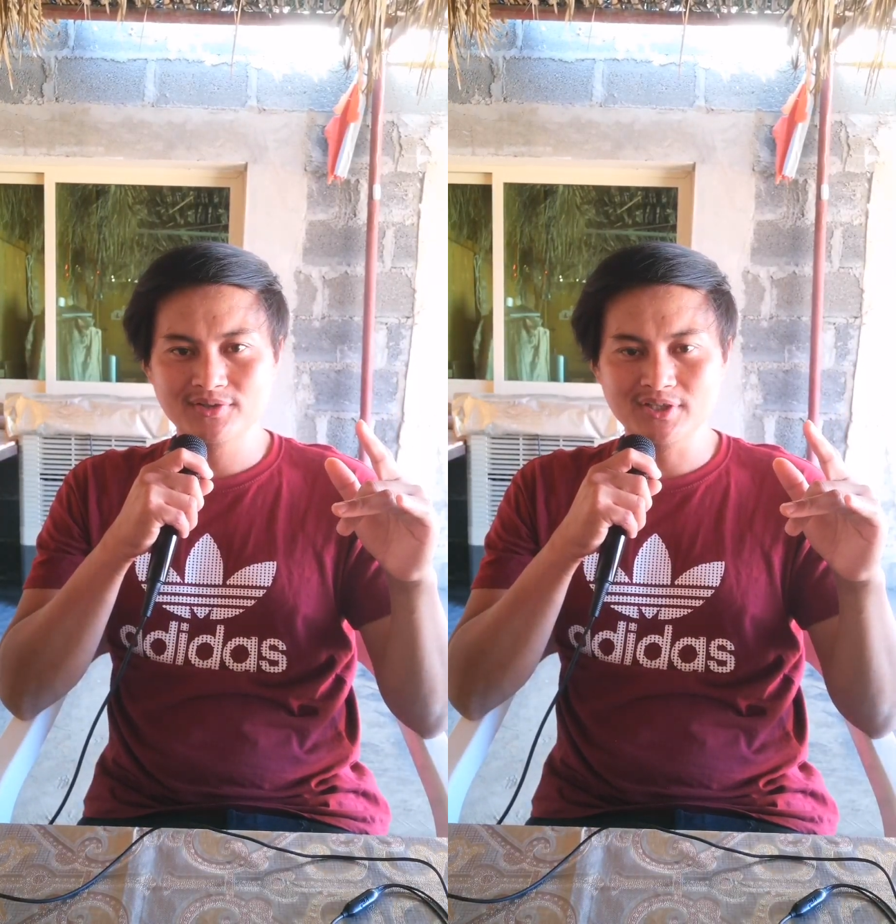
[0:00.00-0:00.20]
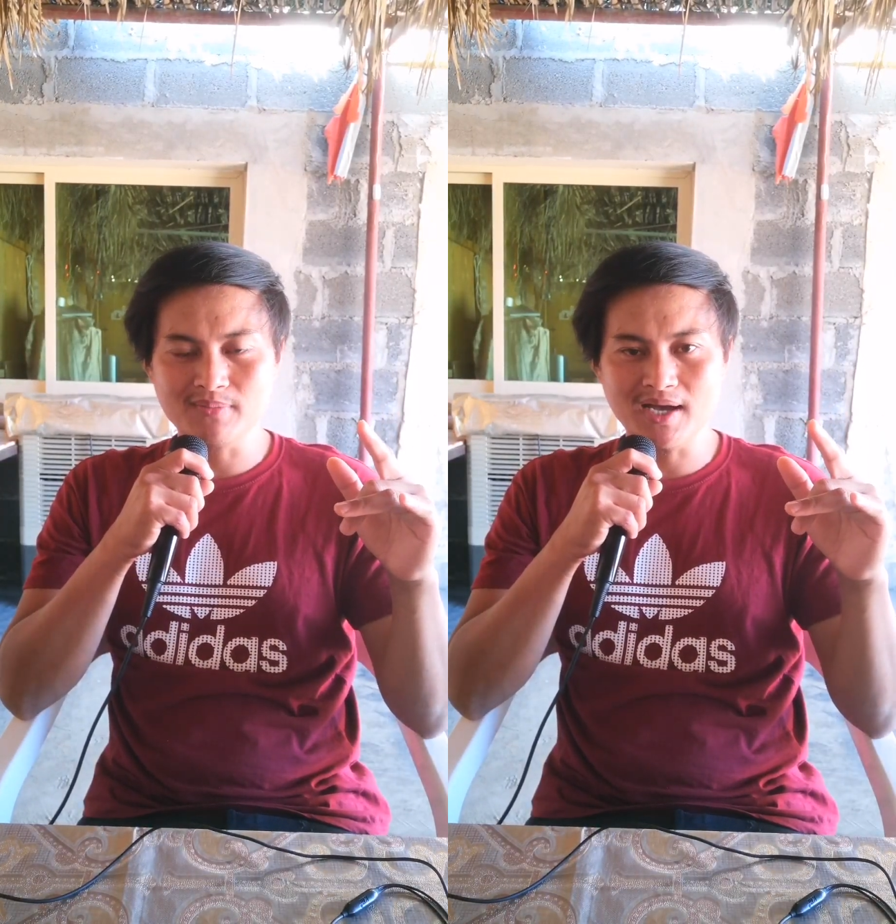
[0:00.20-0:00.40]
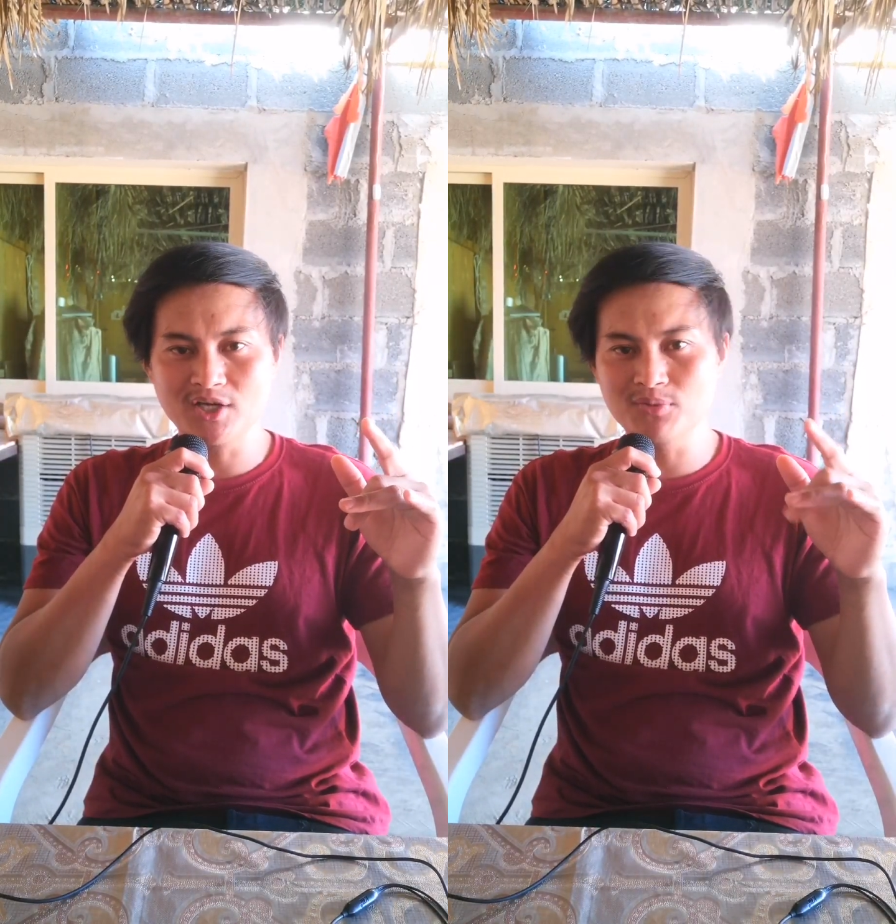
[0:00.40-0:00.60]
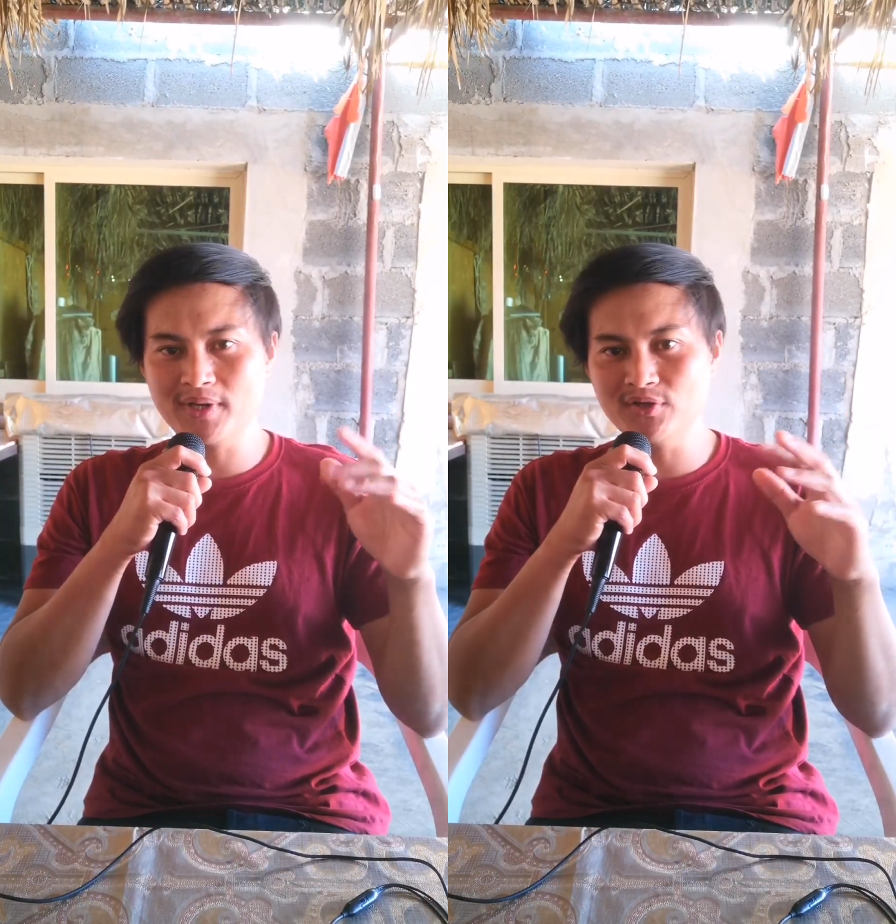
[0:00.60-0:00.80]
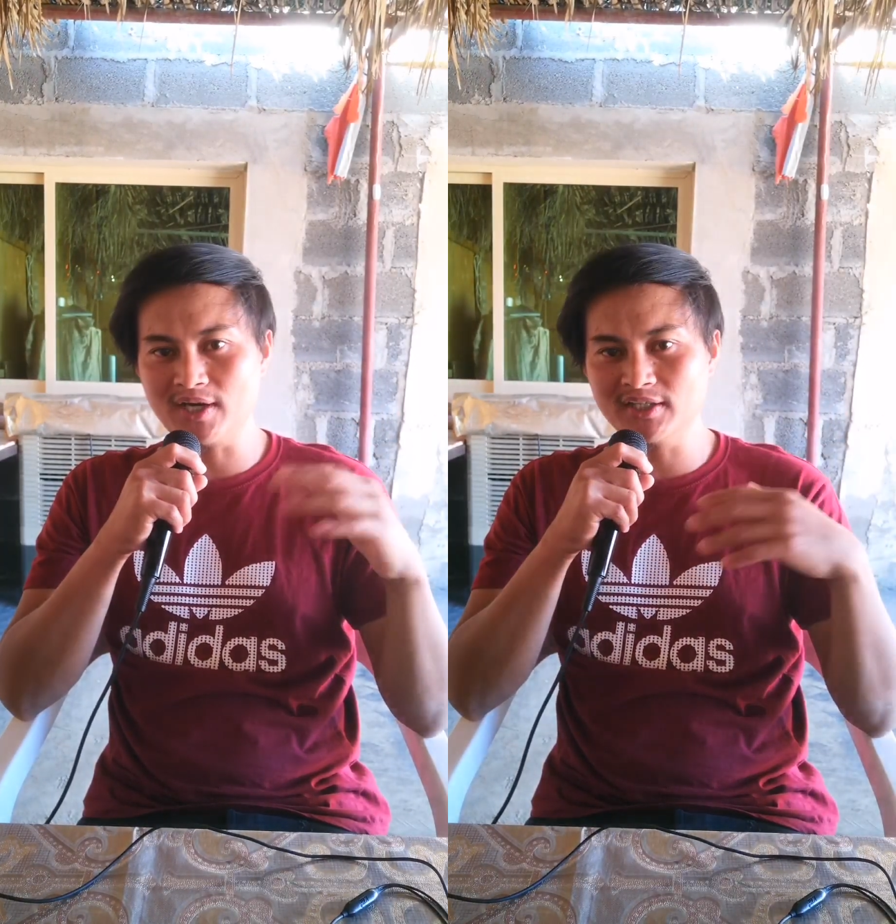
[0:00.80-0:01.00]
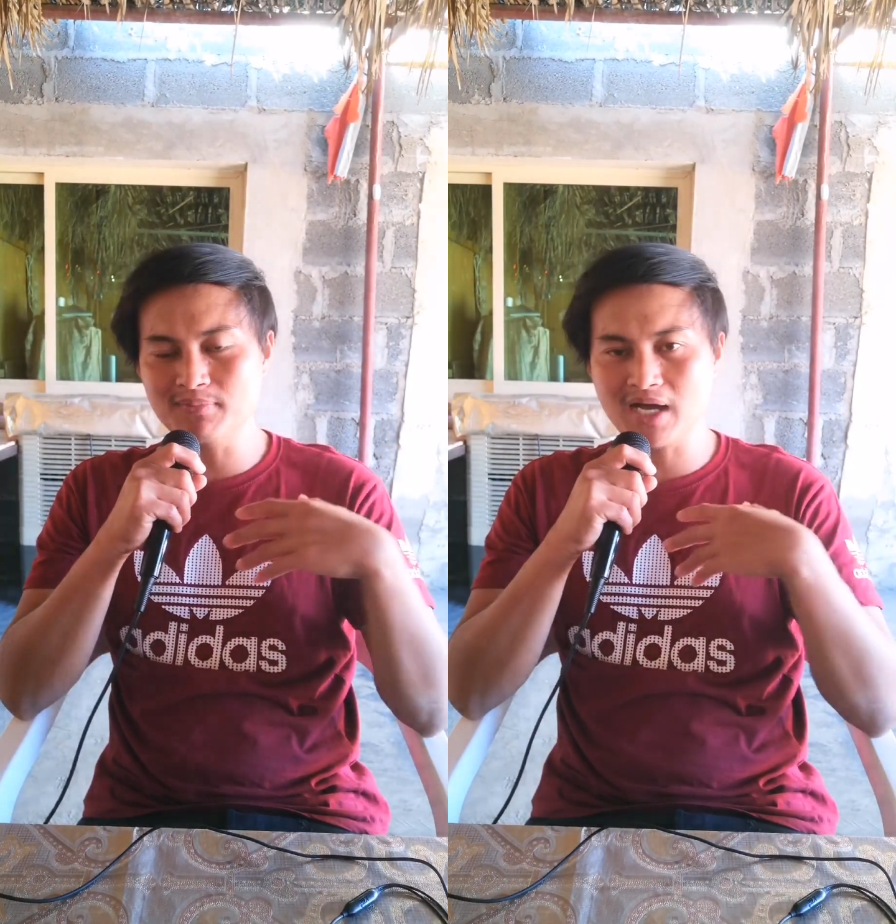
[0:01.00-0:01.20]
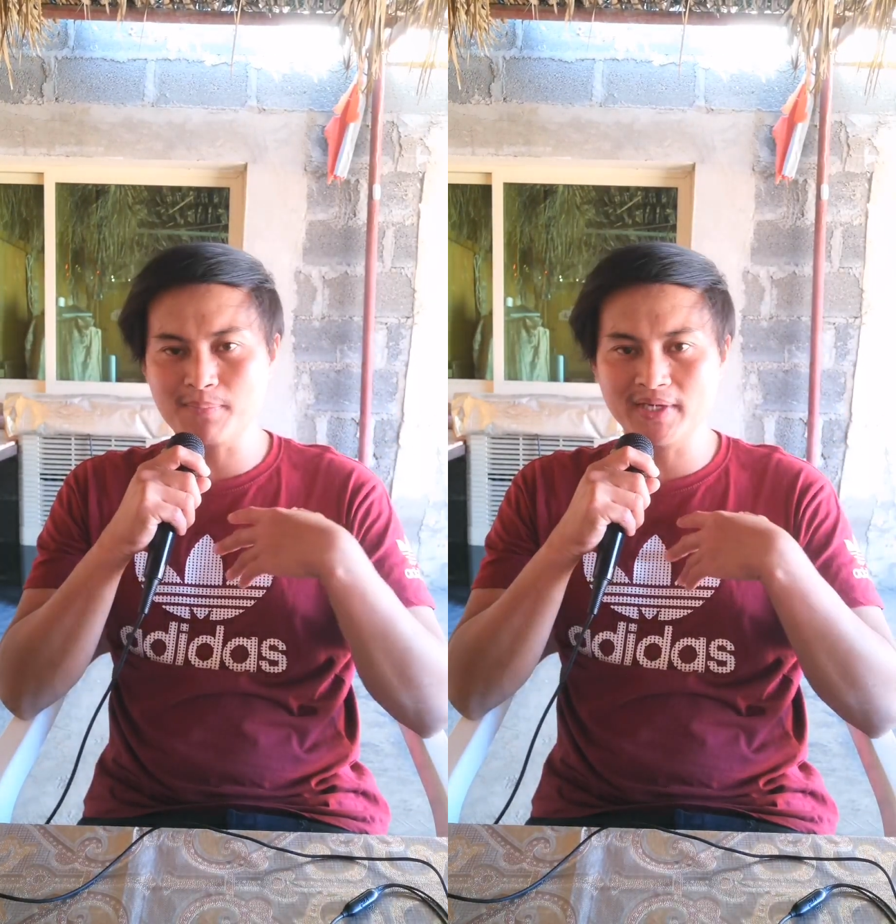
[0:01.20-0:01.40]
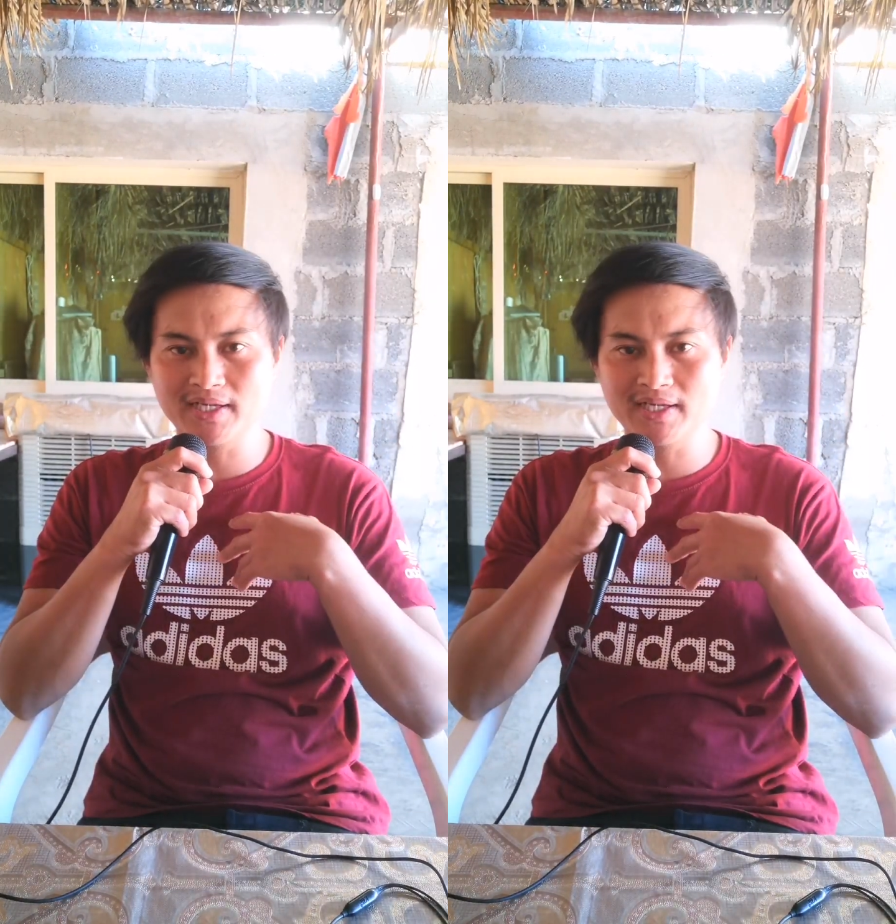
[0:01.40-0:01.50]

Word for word: di ba? Anuman yung ating mga